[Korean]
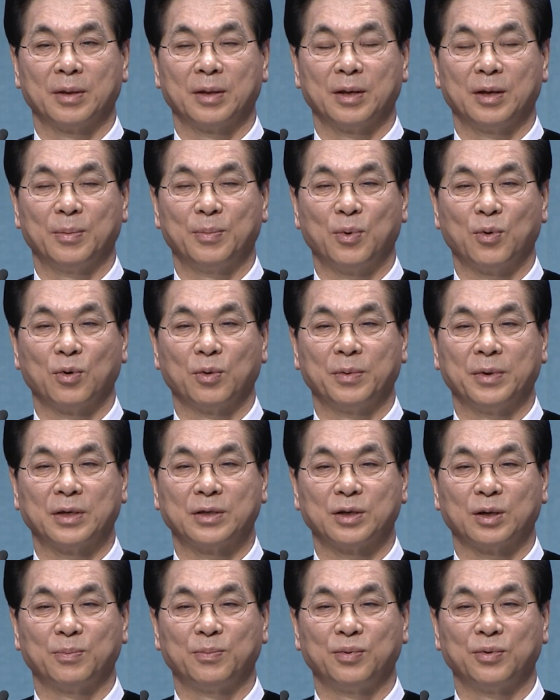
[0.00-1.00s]
이 복음이
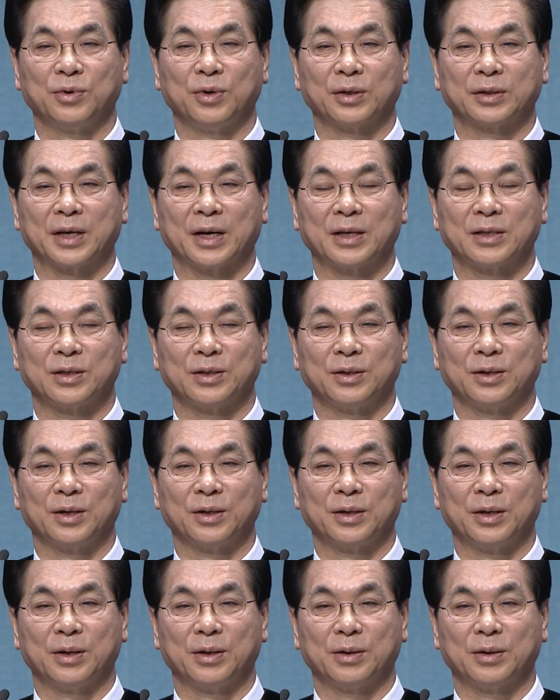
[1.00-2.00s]
저 북녘 땅에
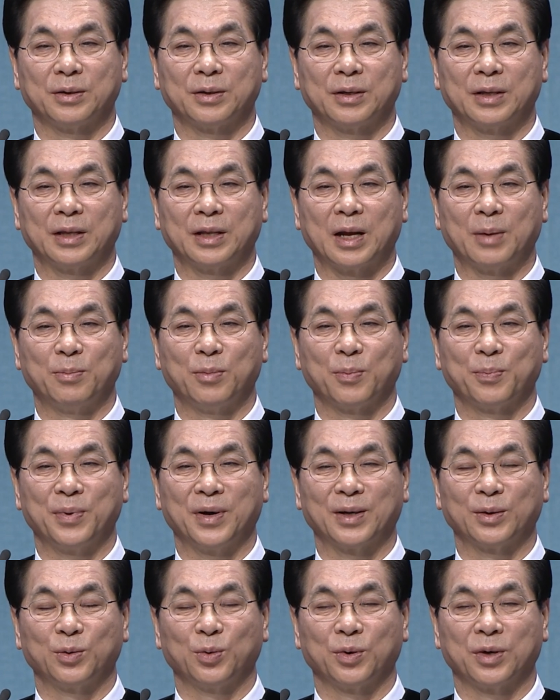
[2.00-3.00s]
증거되어
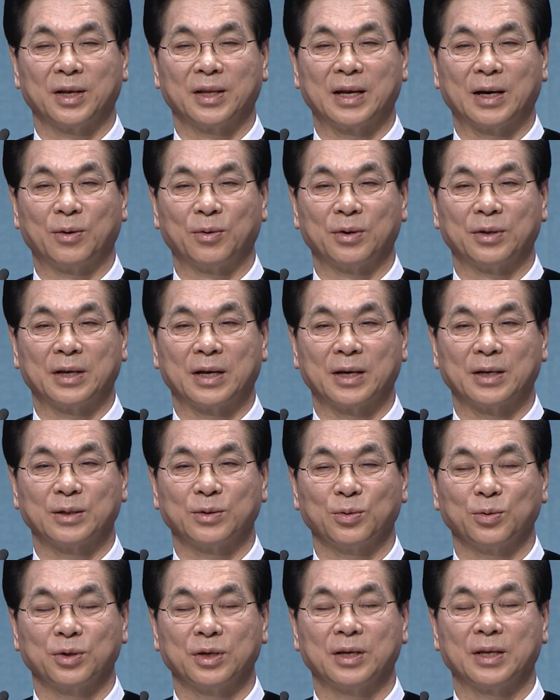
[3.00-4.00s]
남북평화 통일이 다가오는 날이
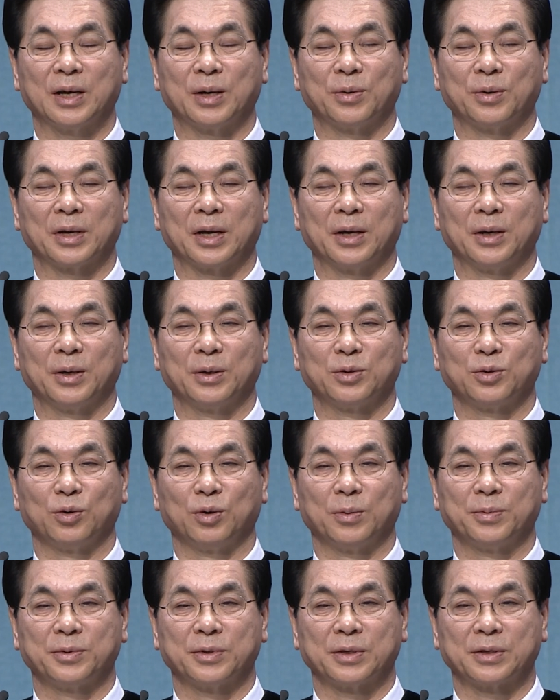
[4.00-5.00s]
속히 다가오게 하여
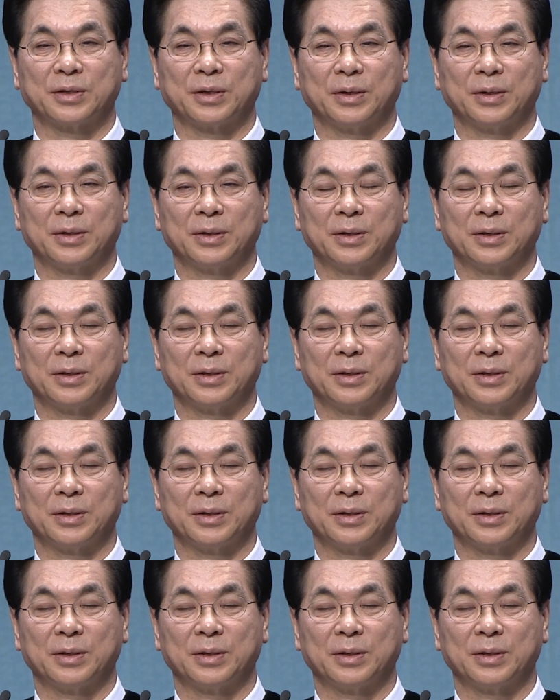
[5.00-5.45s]
주옵소서.